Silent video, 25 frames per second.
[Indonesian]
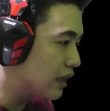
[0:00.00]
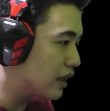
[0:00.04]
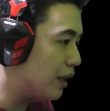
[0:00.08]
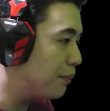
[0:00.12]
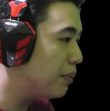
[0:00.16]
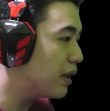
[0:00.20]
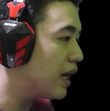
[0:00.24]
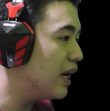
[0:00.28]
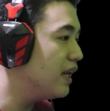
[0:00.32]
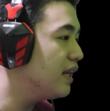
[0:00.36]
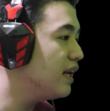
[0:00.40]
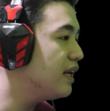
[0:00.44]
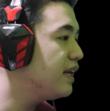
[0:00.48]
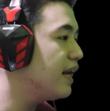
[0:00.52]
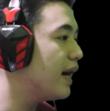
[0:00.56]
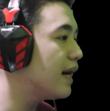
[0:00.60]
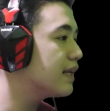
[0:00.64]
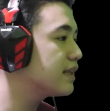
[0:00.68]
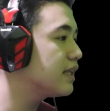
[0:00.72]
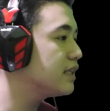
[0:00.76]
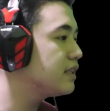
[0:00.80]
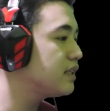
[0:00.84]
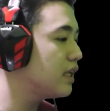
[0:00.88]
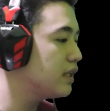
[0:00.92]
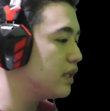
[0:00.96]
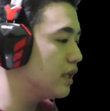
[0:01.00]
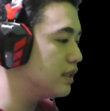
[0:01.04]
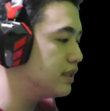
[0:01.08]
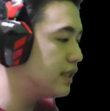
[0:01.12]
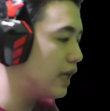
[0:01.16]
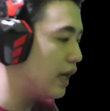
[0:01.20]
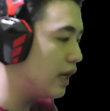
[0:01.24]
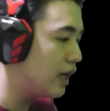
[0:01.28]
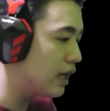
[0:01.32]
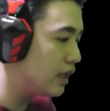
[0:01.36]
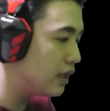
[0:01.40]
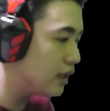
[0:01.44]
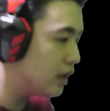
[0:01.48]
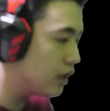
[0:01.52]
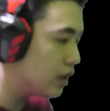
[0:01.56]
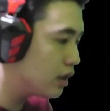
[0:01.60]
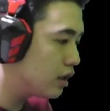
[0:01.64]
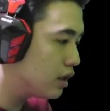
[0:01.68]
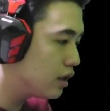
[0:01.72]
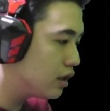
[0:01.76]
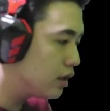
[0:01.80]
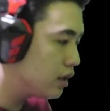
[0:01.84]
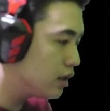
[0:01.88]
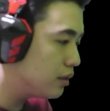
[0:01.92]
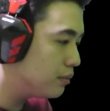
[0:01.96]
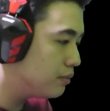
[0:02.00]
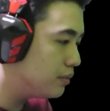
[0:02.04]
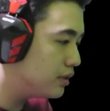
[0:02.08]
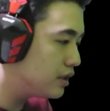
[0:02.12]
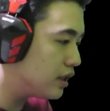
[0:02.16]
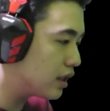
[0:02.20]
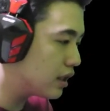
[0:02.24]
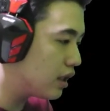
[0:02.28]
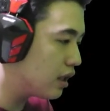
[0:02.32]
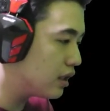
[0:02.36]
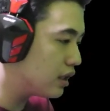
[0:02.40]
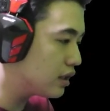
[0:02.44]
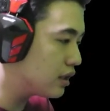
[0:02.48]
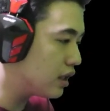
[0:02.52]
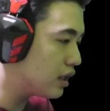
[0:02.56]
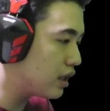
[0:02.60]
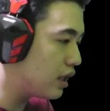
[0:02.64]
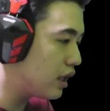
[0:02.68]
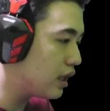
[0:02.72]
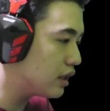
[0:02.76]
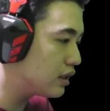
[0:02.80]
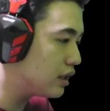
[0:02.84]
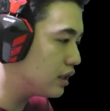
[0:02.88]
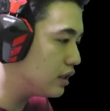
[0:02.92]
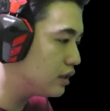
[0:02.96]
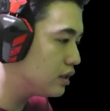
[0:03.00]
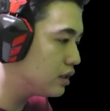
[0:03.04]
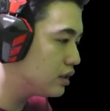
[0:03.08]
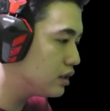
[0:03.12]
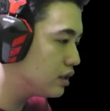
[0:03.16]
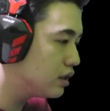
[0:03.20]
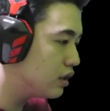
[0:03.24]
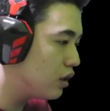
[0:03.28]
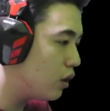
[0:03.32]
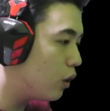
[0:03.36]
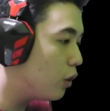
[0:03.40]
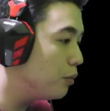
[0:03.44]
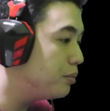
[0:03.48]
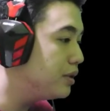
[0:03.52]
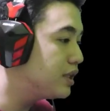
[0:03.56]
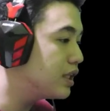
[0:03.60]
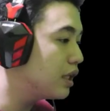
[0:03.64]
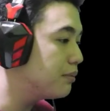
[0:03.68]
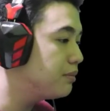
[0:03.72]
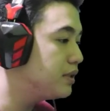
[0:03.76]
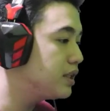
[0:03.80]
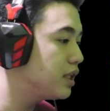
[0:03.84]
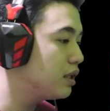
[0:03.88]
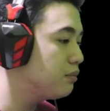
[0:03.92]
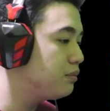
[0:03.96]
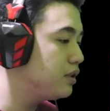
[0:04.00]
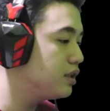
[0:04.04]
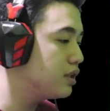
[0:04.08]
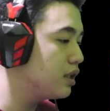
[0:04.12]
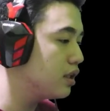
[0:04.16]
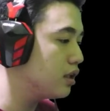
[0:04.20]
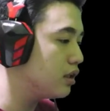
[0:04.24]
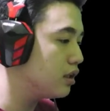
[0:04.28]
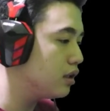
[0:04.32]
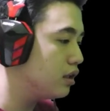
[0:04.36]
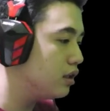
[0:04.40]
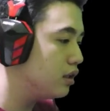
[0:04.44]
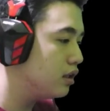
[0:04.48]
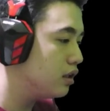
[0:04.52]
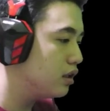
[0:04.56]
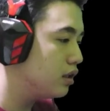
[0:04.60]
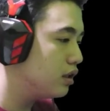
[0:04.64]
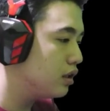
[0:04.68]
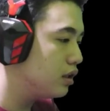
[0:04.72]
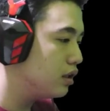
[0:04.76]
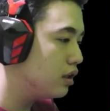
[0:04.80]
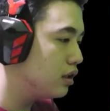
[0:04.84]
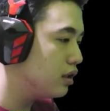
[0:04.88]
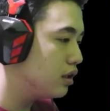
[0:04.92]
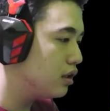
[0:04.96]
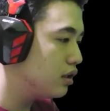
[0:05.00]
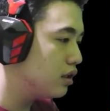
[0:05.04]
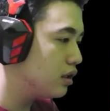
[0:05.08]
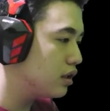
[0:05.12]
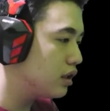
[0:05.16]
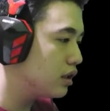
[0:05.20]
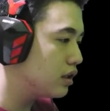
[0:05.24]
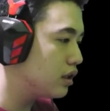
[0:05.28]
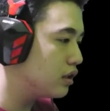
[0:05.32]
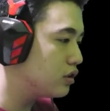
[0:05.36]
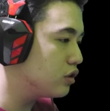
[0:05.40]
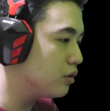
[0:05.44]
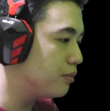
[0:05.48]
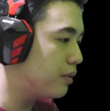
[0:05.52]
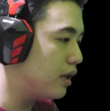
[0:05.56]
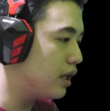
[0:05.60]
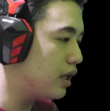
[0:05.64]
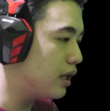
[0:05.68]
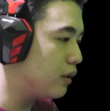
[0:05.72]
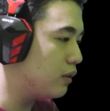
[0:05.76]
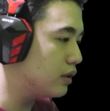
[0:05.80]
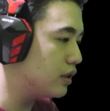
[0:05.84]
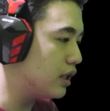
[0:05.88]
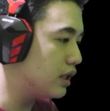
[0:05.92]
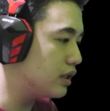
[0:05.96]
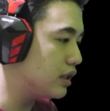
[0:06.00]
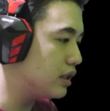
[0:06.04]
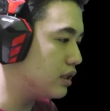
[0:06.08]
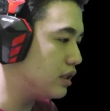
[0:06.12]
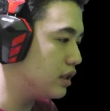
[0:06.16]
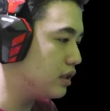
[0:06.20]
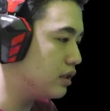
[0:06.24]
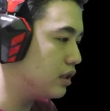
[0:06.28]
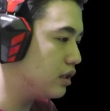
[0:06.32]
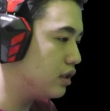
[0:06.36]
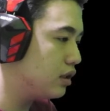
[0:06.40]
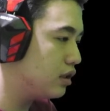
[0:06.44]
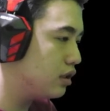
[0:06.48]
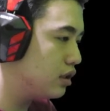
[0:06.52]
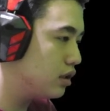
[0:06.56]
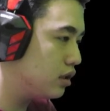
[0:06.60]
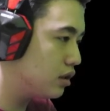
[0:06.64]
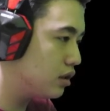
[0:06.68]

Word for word: Tapi kayaknya di atas ada jalan ya. Bisakah kita ke atas? Oh, bisa, bisa, bisa. Kita coba lewat atas aja.